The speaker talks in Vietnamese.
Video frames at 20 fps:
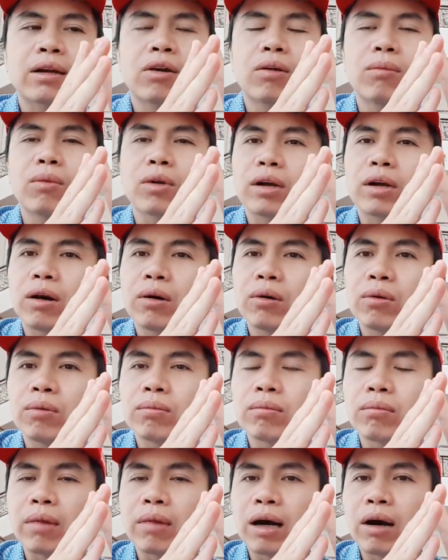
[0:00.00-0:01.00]
một câu
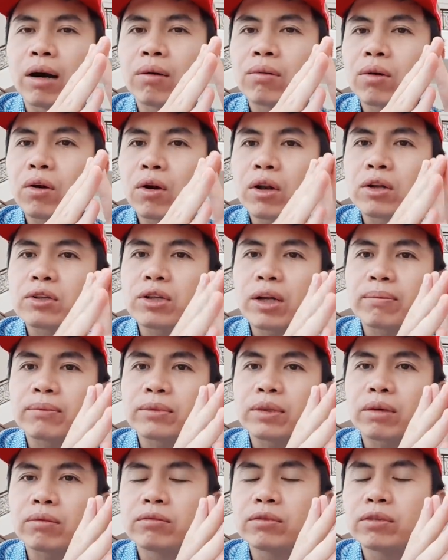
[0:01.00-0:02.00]
mà ông Donald
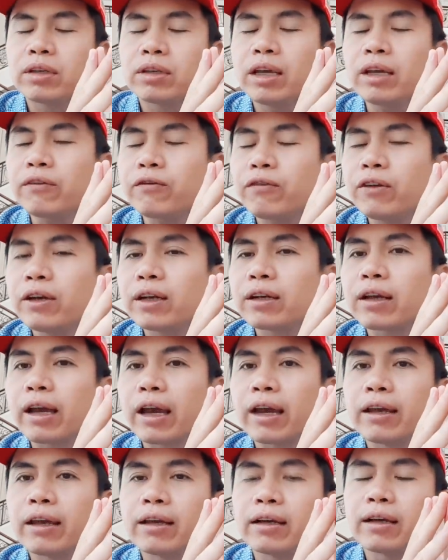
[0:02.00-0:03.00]
Trump trong ít phiên
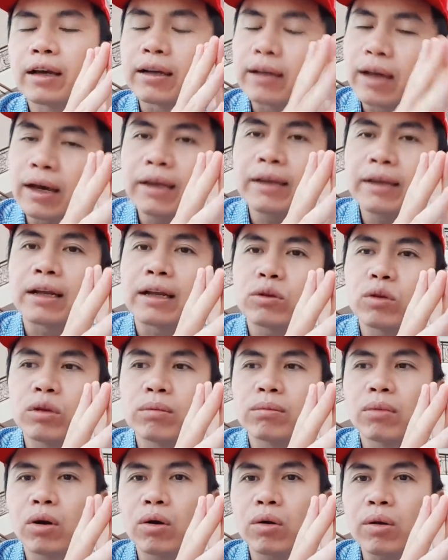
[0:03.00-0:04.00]
ngày gần đây đã
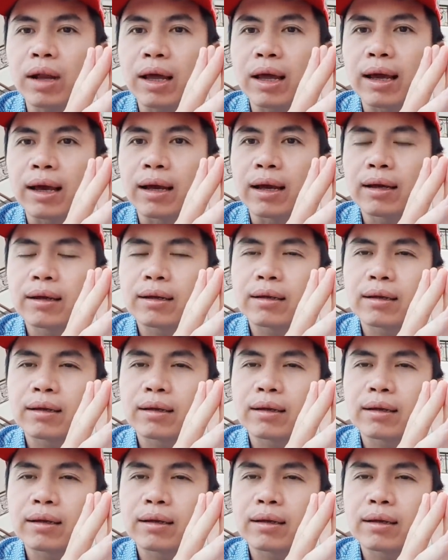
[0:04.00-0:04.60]
tuyên bố là